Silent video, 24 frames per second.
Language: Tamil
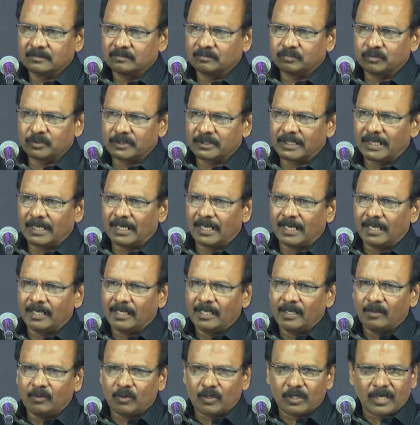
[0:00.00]
புரியுதா
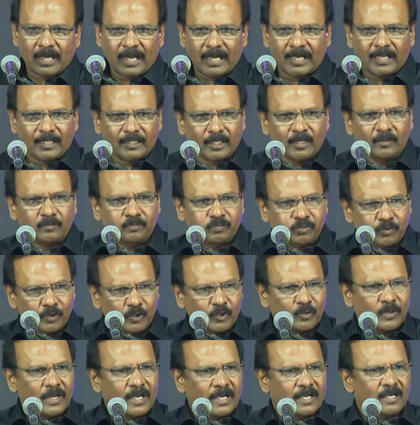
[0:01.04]
ஒரு காலத்தில்
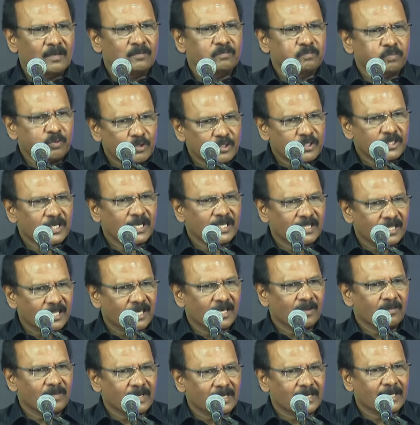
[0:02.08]
புழுவாக பூச்சாக
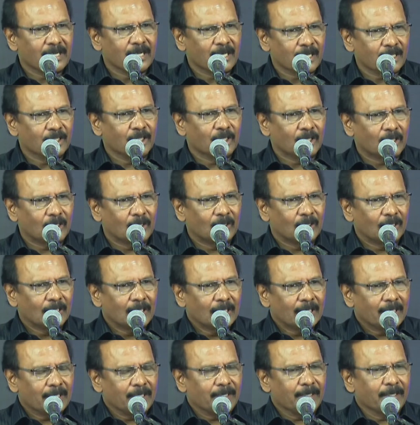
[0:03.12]
தான் நம்ம கிடந்தோம்
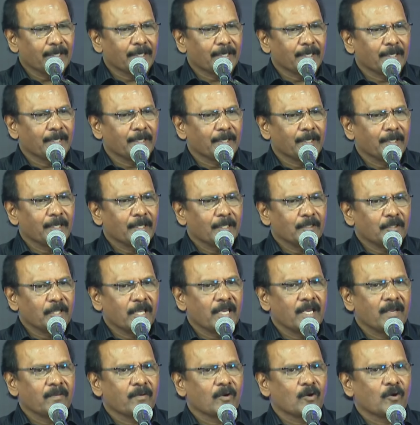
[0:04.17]
இன்னைக்கு
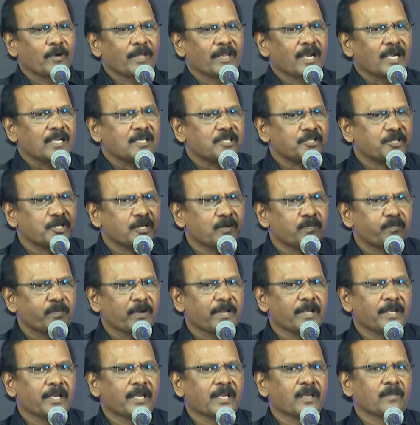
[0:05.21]
தேவனுடைய
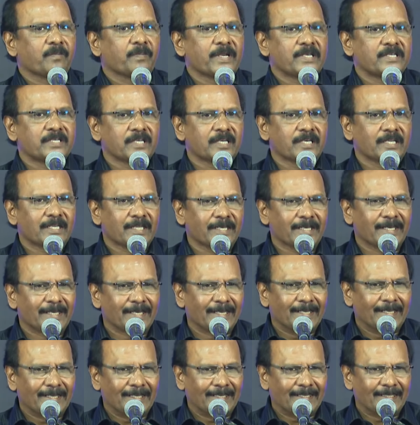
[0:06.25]
ரட்சிப்பை நீங்கள்
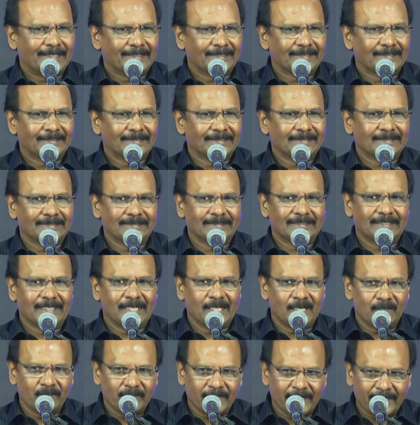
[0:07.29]
பெற்றிருக்கிறீங்க
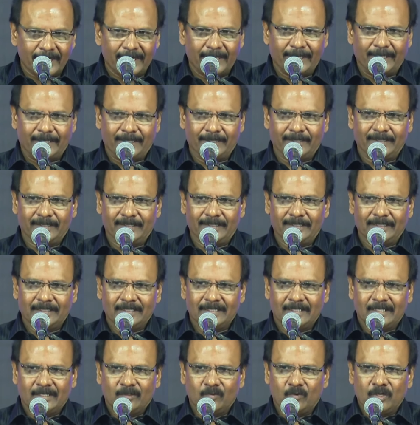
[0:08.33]
ஆமே
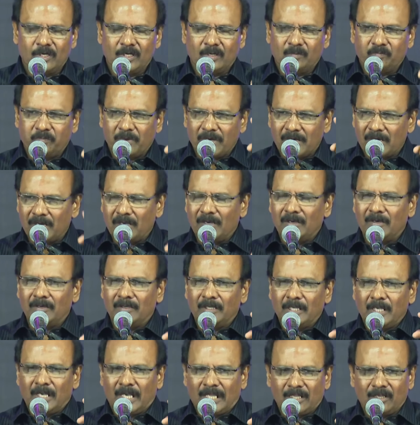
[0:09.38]
உங்களுக்கு பணம்
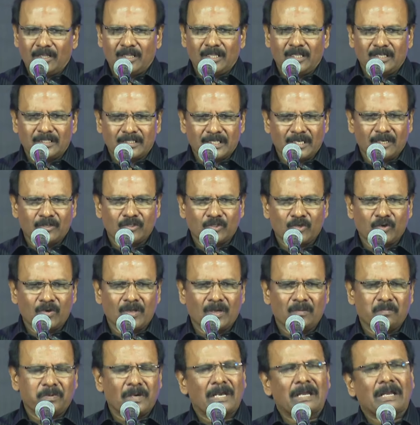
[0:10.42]
அதாவது சில
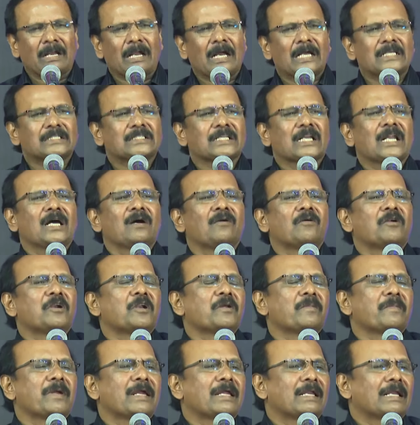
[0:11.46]
சொல்லுவாங்க பணம் காசுலாம்
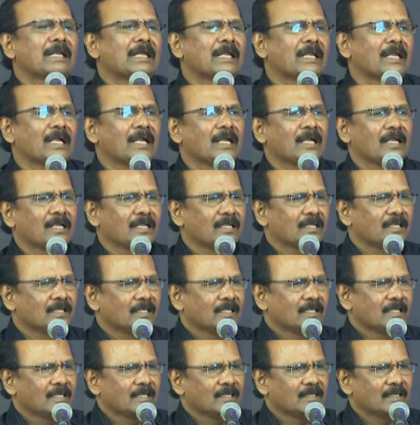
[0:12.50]
ஒன்றுமே இல்லையா
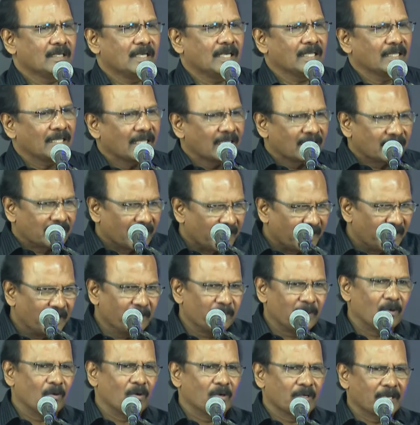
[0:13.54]
அதான்
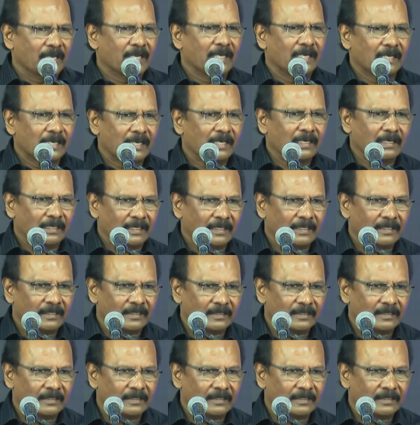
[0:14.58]
தெரியுமா உன்கிட்ட இல்லைன்னு